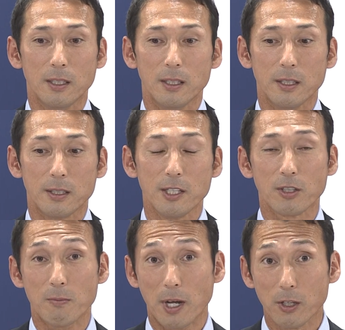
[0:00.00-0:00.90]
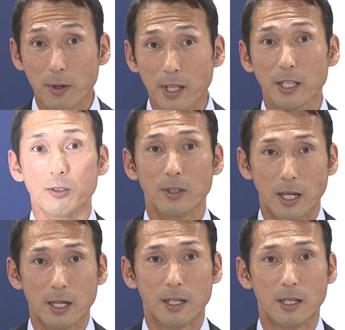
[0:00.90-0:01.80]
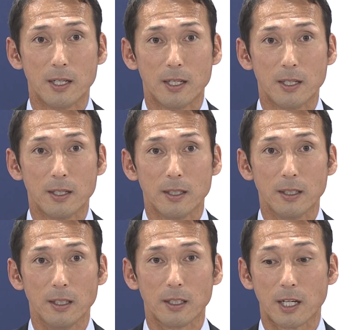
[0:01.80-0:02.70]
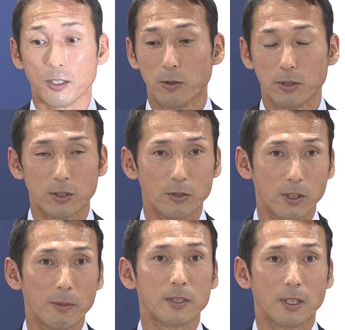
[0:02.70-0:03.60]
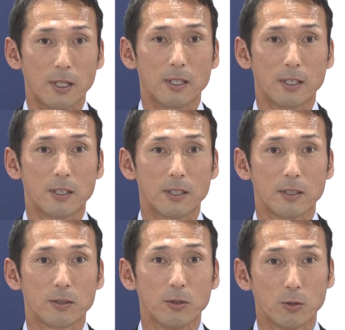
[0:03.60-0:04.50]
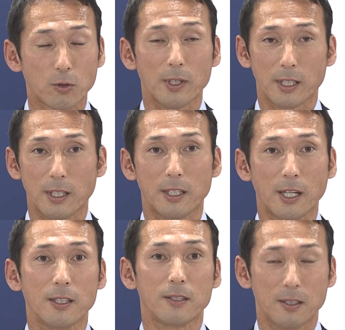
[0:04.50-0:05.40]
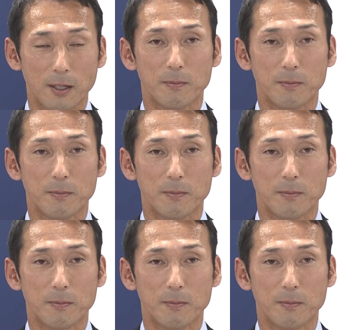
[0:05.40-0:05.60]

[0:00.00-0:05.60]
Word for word: えー、選手が迷わないようなえ環境づくりといいますかそういうことはやっていきたいです、